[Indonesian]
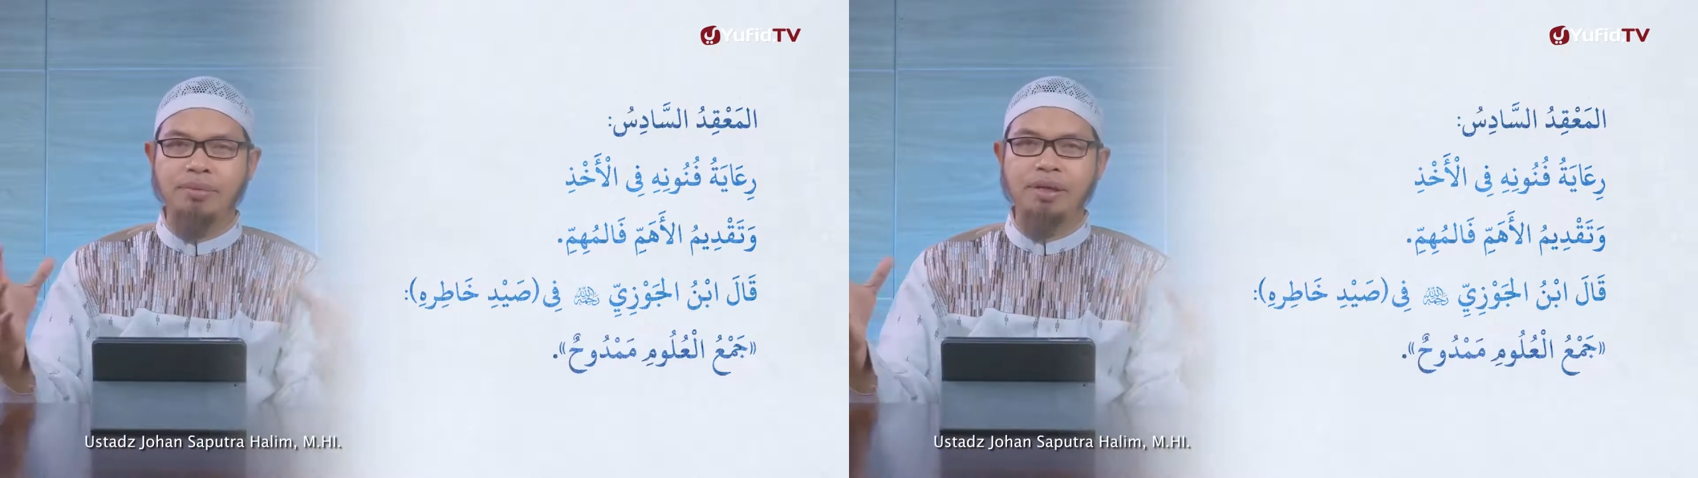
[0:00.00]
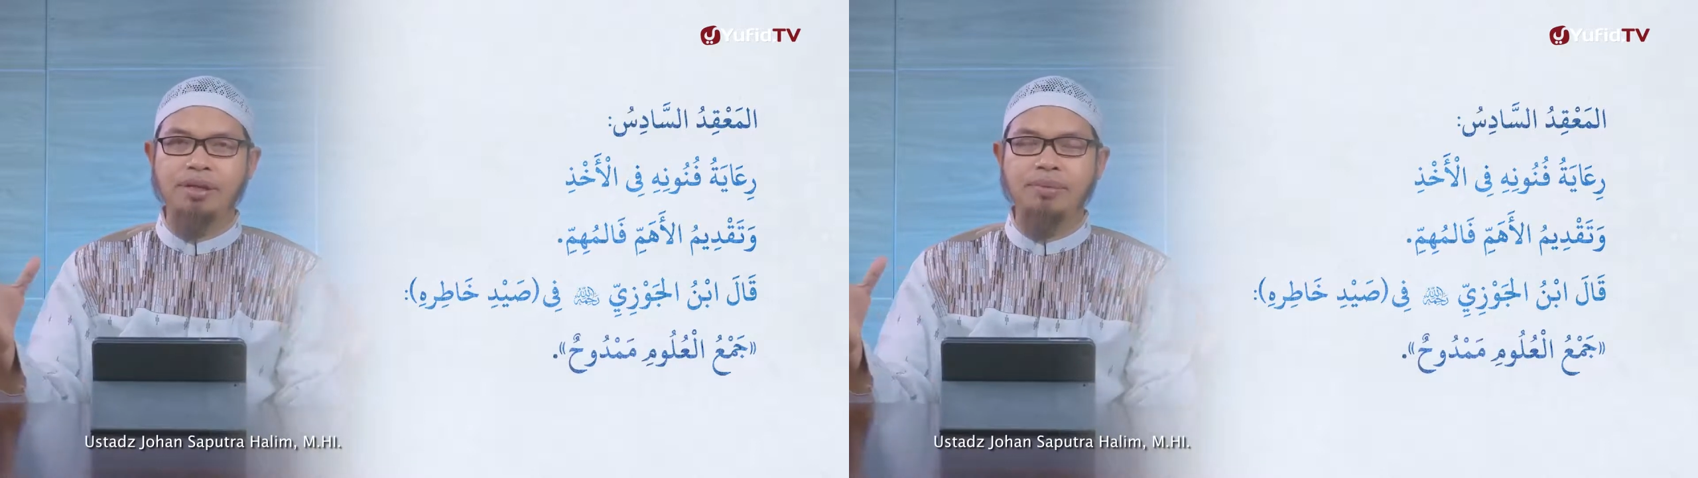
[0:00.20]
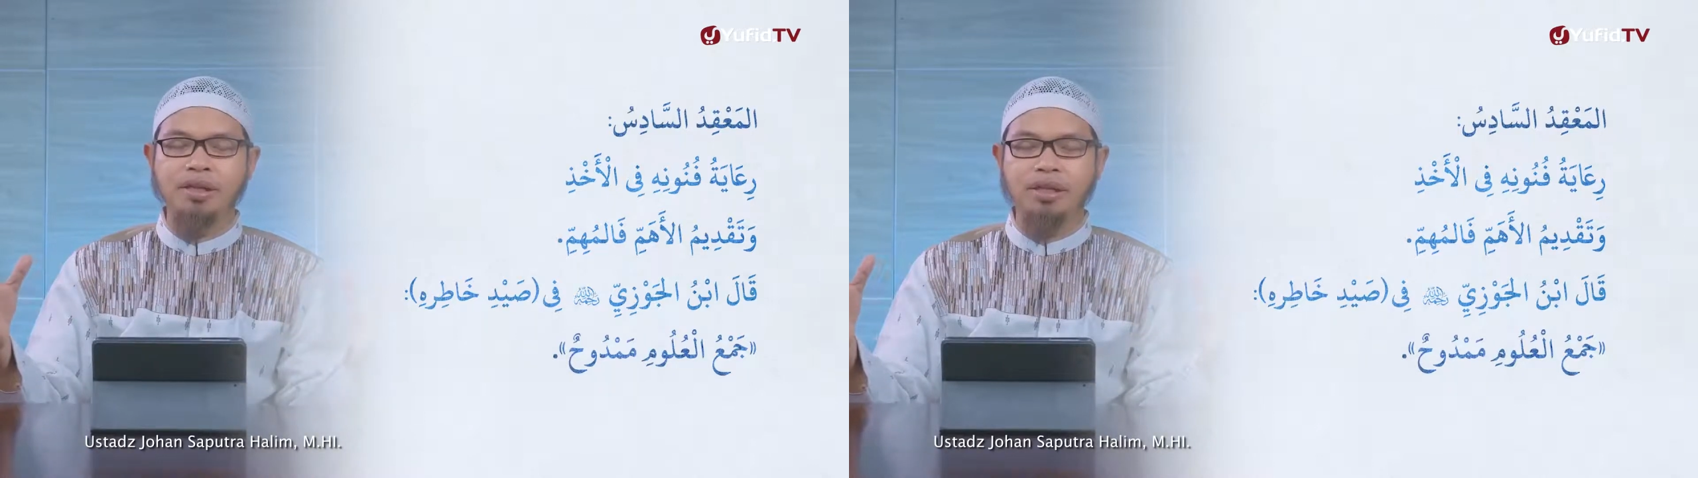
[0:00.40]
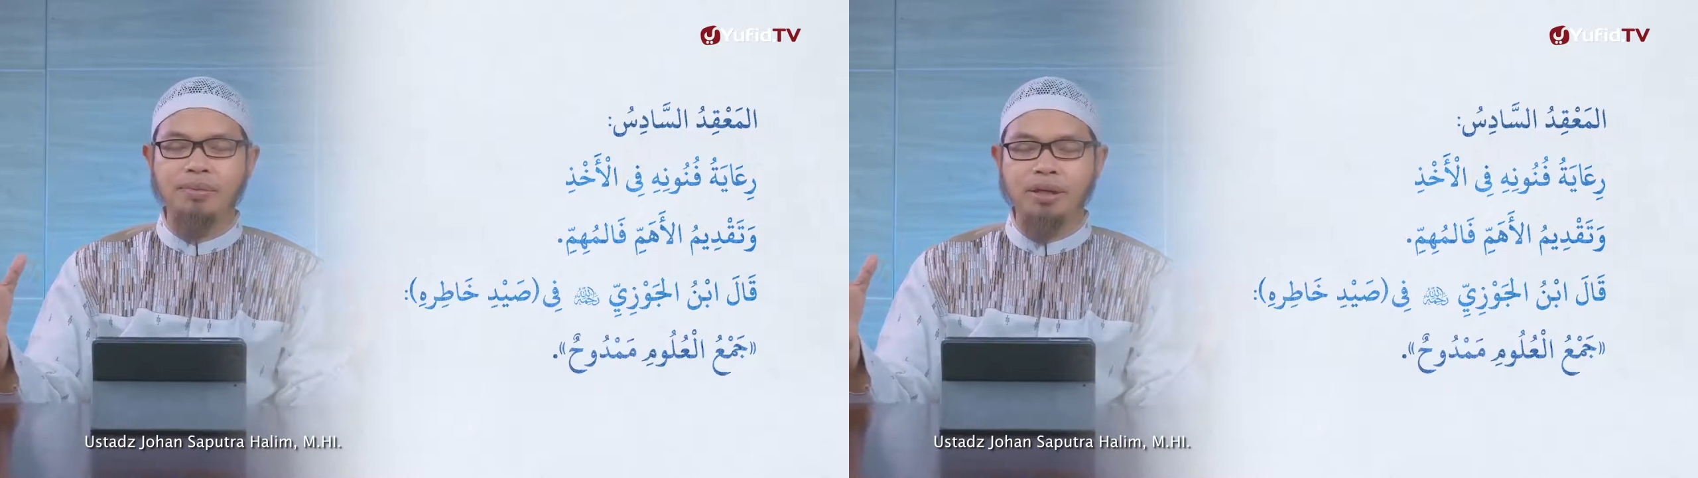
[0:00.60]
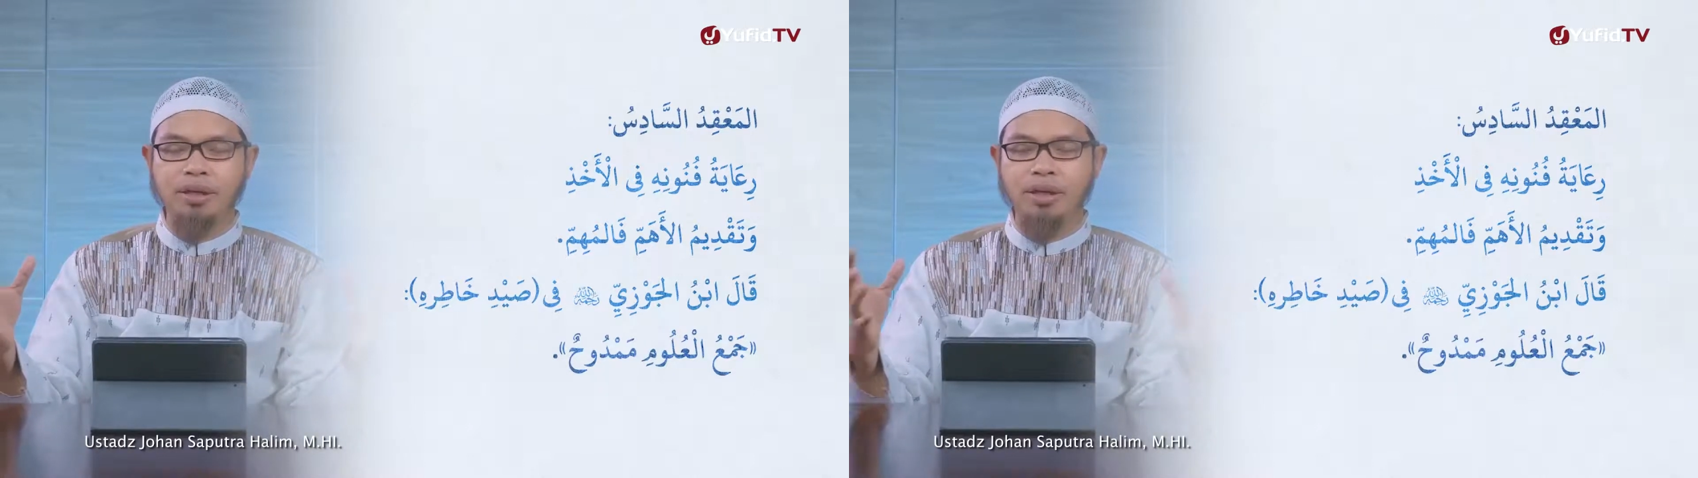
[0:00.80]
macam
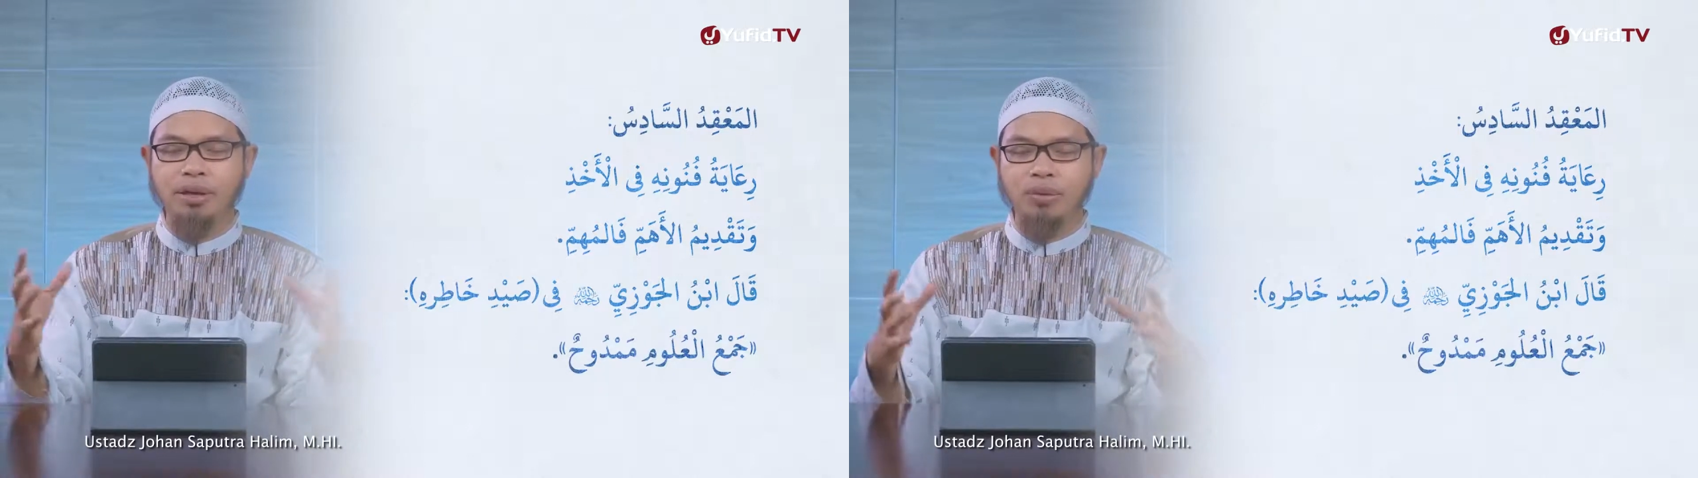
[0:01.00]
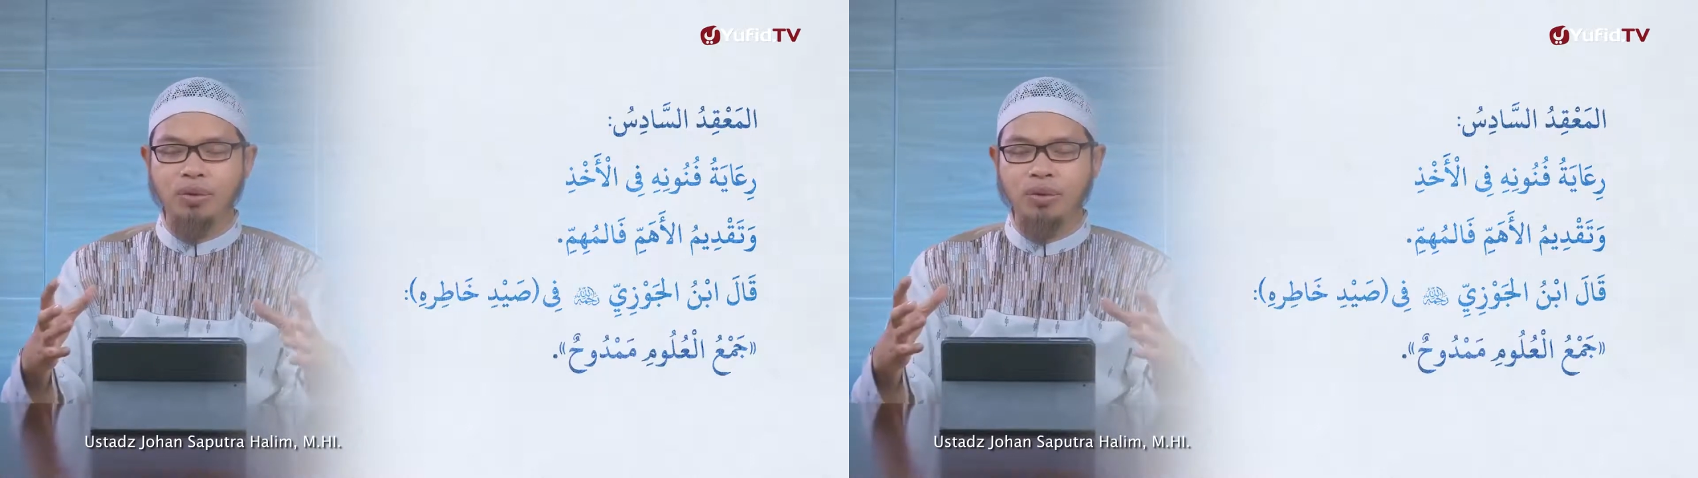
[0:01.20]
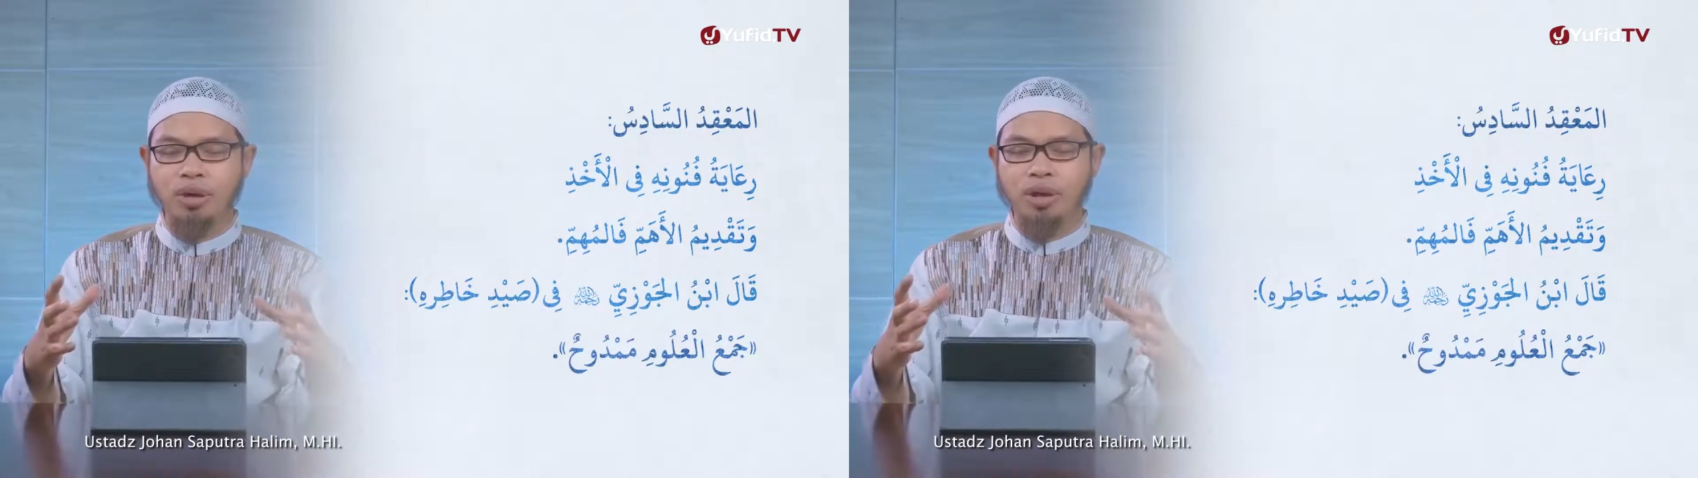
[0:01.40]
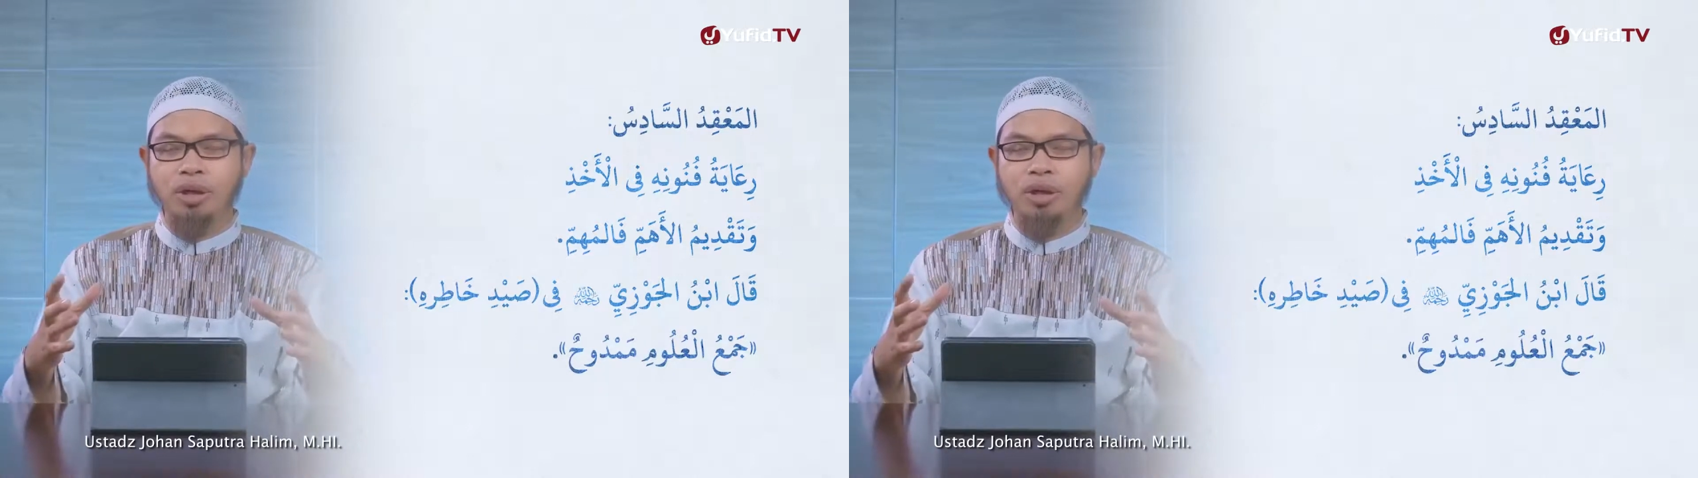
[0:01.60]
disiplin ilmu